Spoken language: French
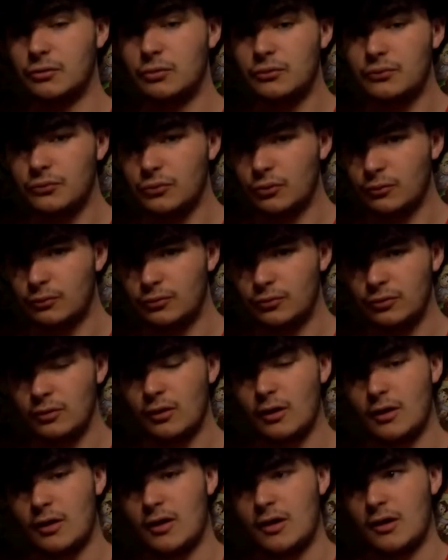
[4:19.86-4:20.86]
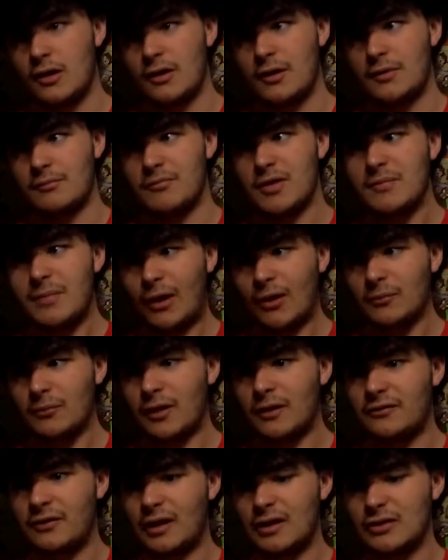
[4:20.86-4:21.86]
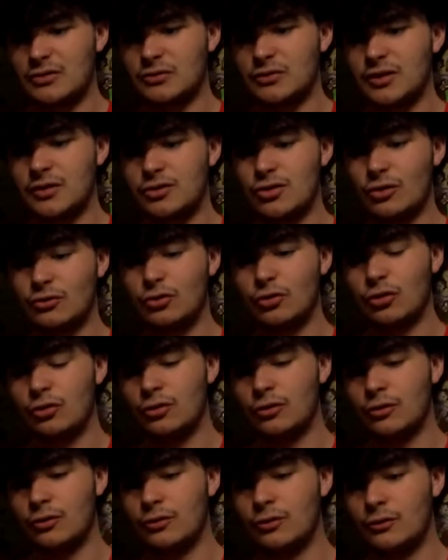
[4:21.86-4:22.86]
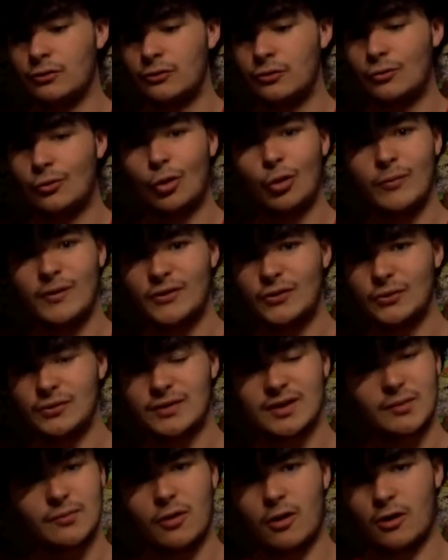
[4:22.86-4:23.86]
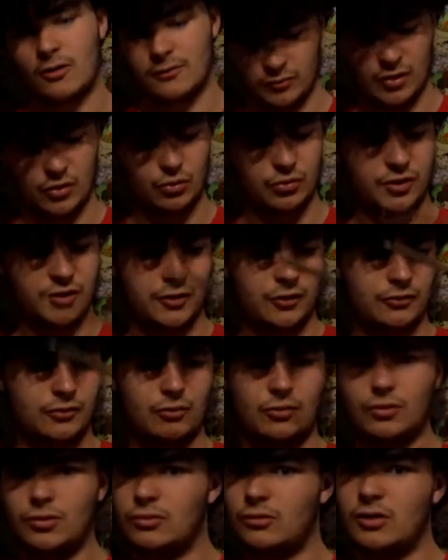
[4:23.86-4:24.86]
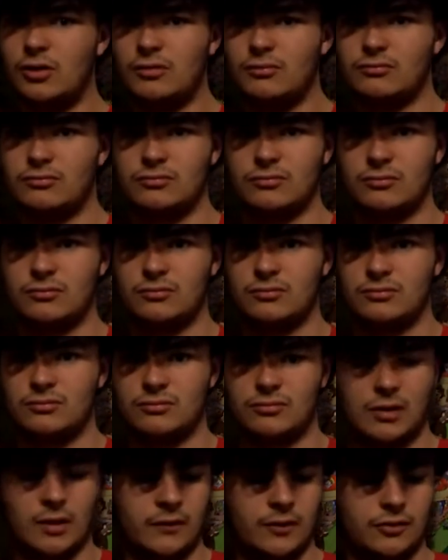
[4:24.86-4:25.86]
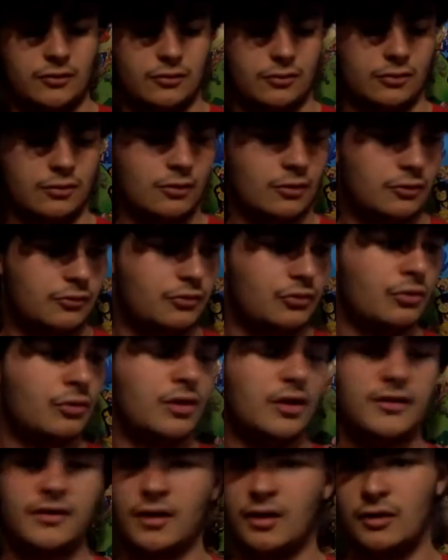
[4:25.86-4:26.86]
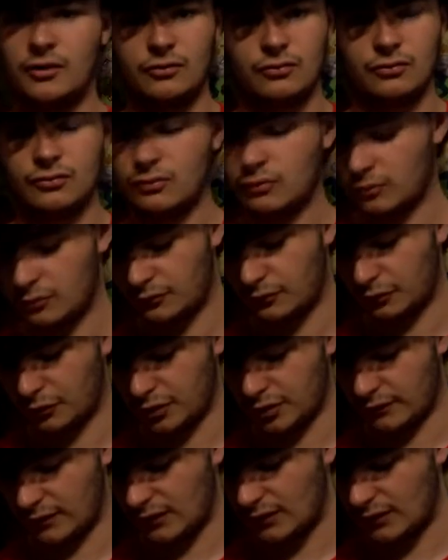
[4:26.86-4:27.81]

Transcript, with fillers: de ouf non plus. Mais par exemple, un fer à souder genre de, gros métaux, c'est mort. Il m'a coûté 15 euros, je crois. Avec euh, de l'étain et tout euh, fourni